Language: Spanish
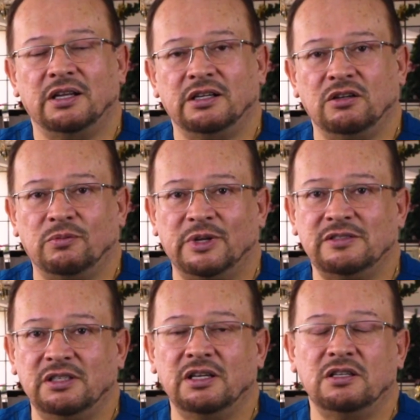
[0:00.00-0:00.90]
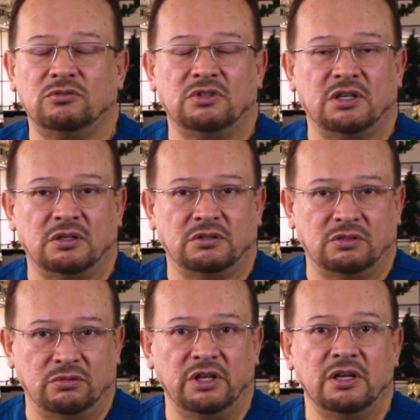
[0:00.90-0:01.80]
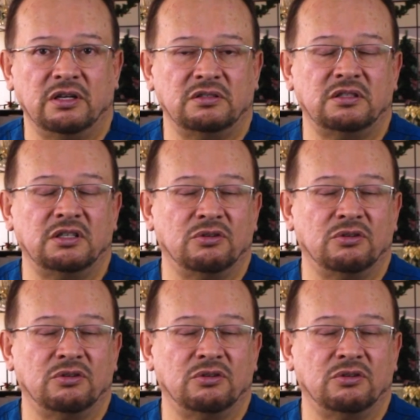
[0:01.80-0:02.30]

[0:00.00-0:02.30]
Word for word: La rinoplastía es una cirugía que se hace